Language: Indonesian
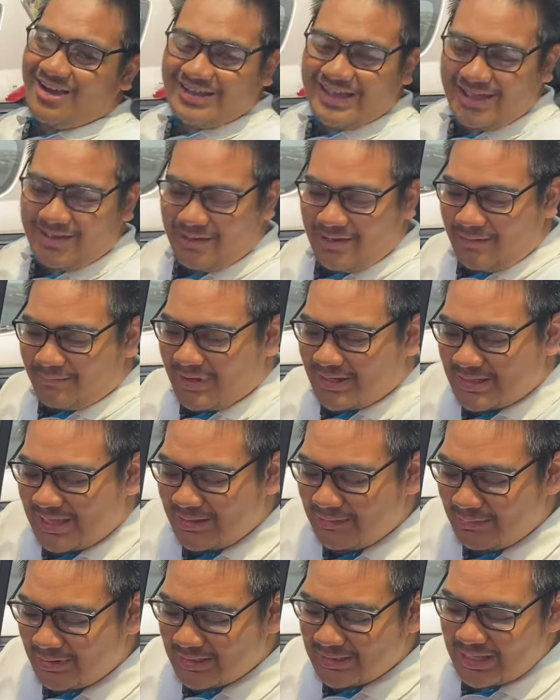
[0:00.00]
oke baik
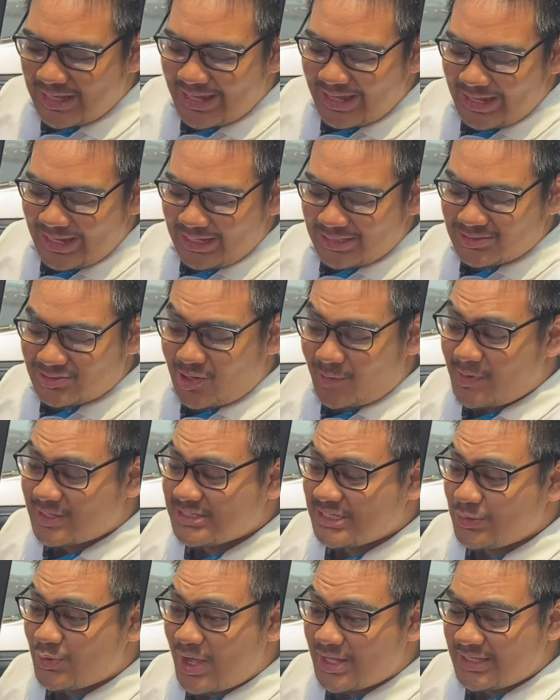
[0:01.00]
lagi mengenai jok beras
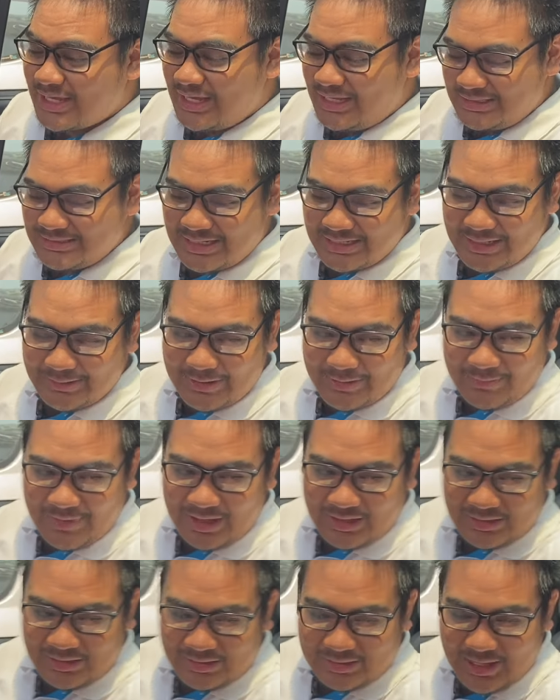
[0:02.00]
keduanya jadi
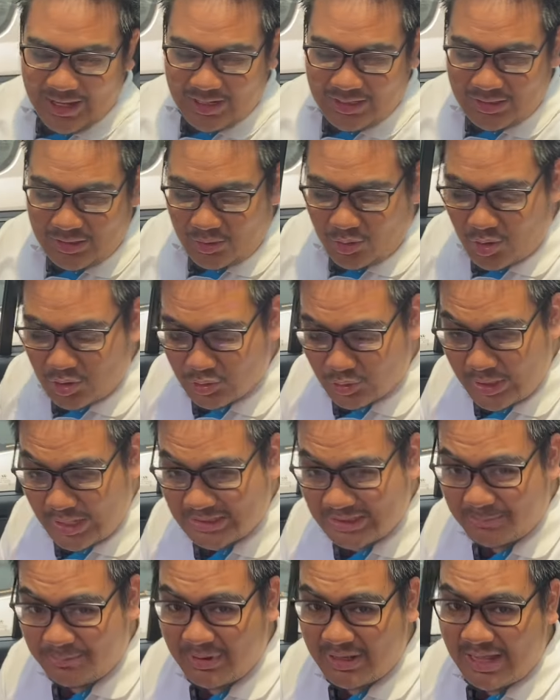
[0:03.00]
memang dia untuk yang
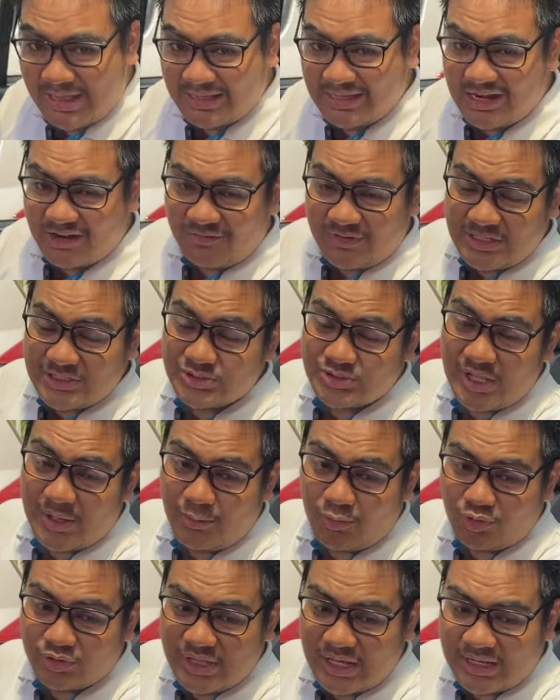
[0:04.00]
tipe kaligrafi ini sudah
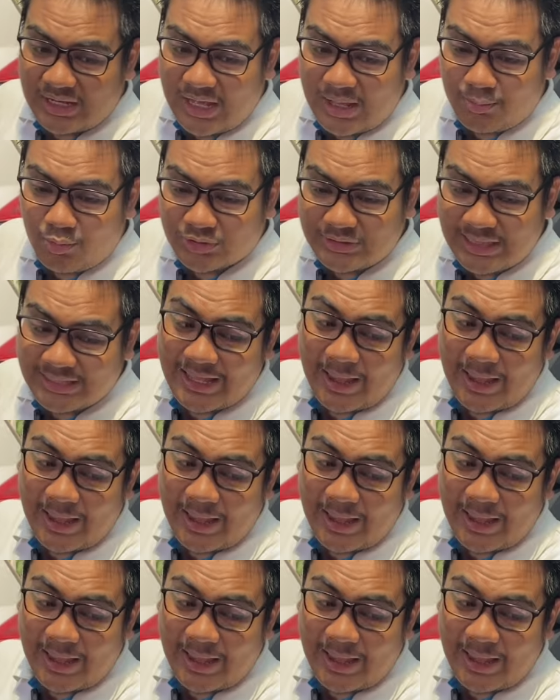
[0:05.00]
menggunakan model